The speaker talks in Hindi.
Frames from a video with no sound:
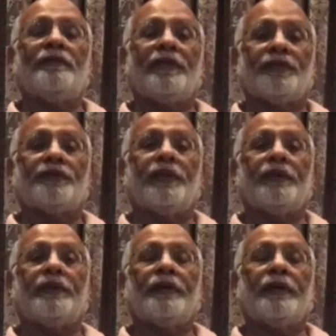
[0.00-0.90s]
फ़िक्स
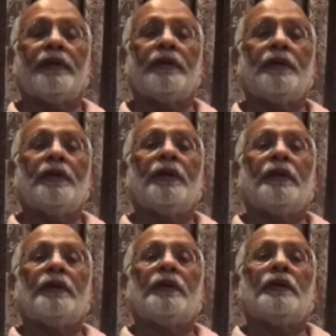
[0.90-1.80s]
नहीं
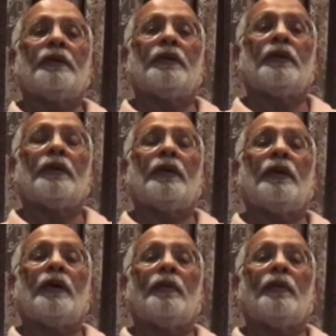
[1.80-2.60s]
है